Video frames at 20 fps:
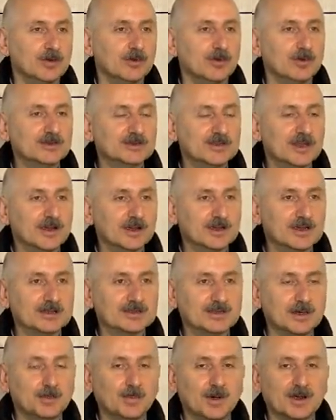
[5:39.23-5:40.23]
O yüzden
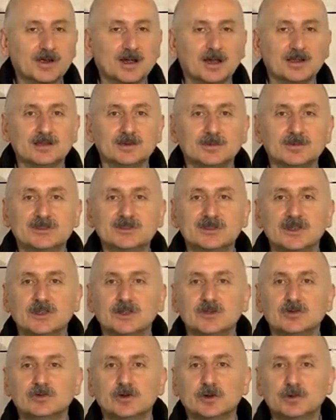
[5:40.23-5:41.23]
hakikaten bakanlığımız
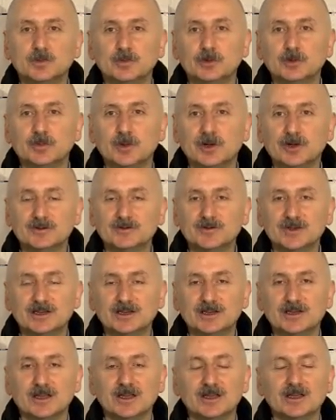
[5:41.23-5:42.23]
çok büyük bir
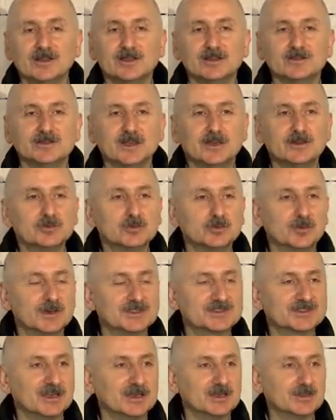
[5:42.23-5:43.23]
özveriyle Sayın
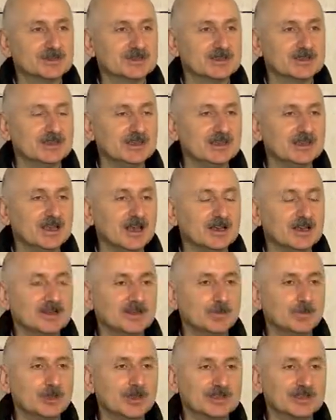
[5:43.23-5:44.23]
Cumhurbaşkanımızın
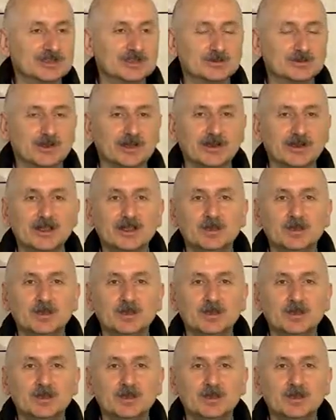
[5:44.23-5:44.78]
liderliğinde bu yatırımları